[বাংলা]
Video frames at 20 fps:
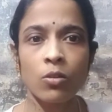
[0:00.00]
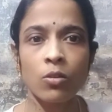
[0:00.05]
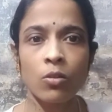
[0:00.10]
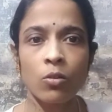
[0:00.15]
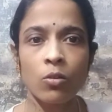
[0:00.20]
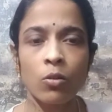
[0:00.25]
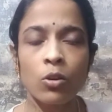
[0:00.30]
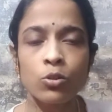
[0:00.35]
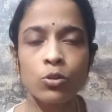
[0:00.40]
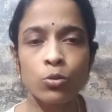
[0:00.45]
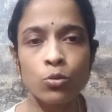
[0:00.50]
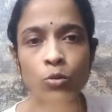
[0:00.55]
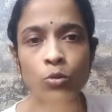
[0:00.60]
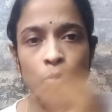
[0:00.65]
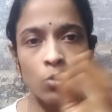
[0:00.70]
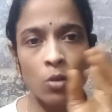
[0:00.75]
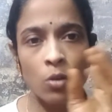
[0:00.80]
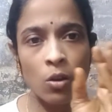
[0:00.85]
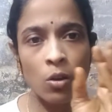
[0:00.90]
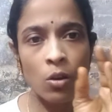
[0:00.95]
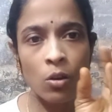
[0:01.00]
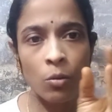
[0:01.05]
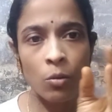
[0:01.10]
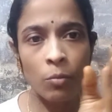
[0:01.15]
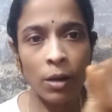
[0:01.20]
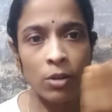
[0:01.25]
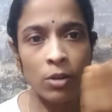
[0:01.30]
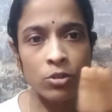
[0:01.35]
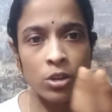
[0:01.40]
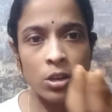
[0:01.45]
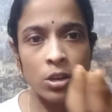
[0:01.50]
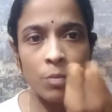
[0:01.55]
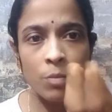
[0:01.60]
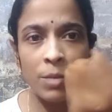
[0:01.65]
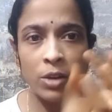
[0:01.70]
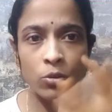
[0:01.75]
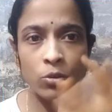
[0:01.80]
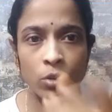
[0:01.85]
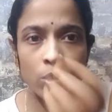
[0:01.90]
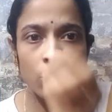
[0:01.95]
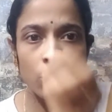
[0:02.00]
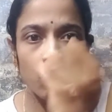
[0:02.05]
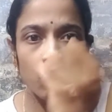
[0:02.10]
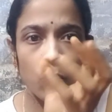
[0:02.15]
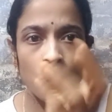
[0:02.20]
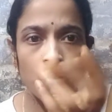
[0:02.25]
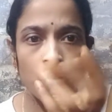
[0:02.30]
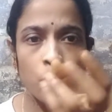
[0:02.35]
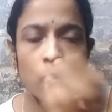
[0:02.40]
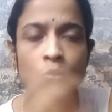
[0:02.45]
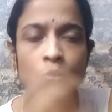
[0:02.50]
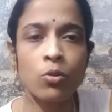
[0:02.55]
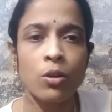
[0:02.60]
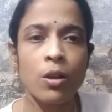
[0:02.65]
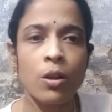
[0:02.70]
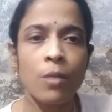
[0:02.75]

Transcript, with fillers: ওই শুধু মানুষের নামে একটুখানি পুকুর পুকুর